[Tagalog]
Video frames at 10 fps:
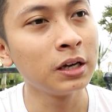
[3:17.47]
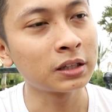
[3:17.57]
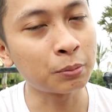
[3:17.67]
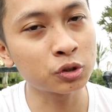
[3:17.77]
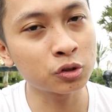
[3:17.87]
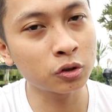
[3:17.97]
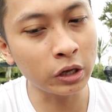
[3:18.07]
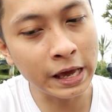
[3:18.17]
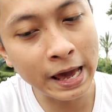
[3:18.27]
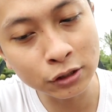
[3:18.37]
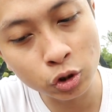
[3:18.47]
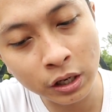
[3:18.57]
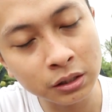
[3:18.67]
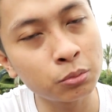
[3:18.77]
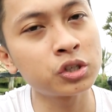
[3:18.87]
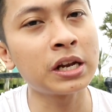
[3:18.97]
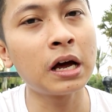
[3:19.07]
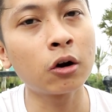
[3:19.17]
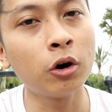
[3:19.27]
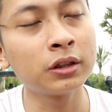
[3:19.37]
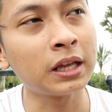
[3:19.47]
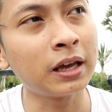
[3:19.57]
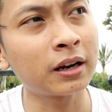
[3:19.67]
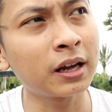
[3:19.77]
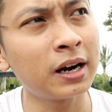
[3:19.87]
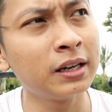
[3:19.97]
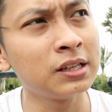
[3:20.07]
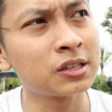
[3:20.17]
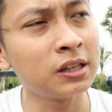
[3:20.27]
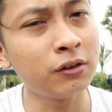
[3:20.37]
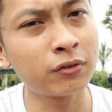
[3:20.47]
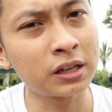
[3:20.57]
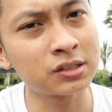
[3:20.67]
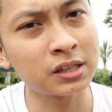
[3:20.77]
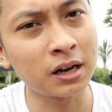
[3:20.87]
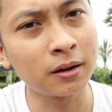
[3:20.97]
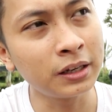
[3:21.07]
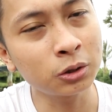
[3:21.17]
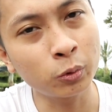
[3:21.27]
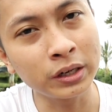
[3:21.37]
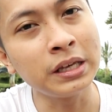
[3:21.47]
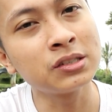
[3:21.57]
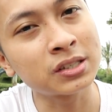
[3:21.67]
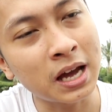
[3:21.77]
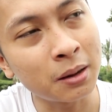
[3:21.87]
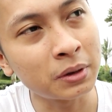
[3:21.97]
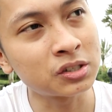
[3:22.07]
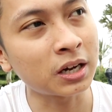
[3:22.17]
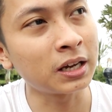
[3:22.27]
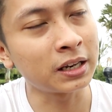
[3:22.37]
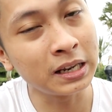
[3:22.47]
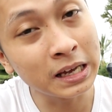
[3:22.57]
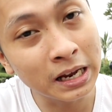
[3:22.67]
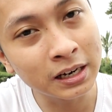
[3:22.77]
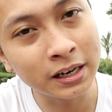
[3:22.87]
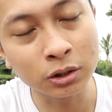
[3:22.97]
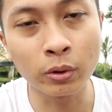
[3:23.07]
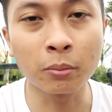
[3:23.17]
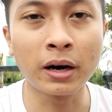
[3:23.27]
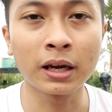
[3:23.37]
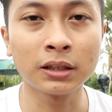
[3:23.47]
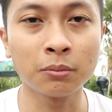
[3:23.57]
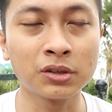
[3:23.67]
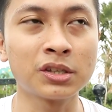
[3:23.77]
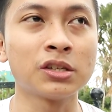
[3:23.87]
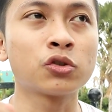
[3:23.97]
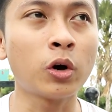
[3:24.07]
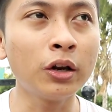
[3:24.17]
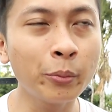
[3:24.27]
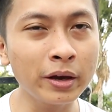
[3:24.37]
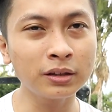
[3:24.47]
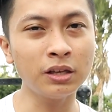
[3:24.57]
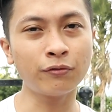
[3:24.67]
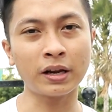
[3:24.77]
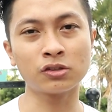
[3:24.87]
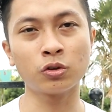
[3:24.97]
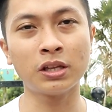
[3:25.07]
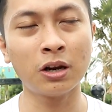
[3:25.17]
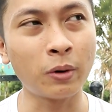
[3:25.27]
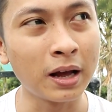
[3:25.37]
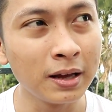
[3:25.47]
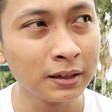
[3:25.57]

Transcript: Tapos i-educate mo siya ng konti regarding sa difference ng networking scam at saka legal na network marketing business. So ano ba yung difference ng dalawa?